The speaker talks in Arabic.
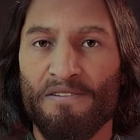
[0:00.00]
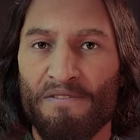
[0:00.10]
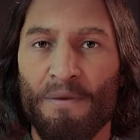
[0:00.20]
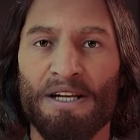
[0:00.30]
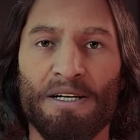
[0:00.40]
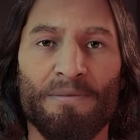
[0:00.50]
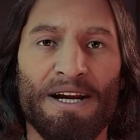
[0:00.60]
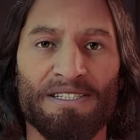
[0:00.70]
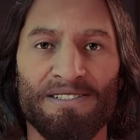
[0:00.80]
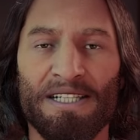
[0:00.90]
في بعض
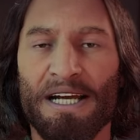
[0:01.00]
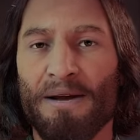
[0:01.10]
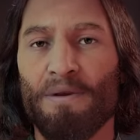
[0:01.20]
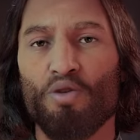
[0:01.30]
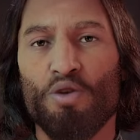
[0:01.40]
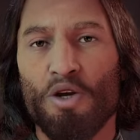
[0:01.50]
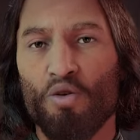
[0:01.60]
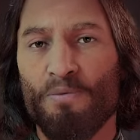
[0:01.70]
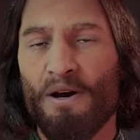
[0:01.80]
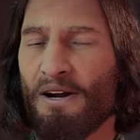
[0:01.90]
الباحثين عملوا
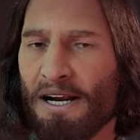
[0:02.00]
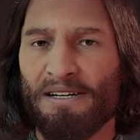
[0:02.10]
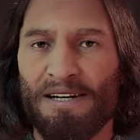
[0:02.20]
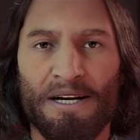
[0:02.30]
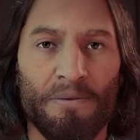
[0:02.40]
تجربة كانت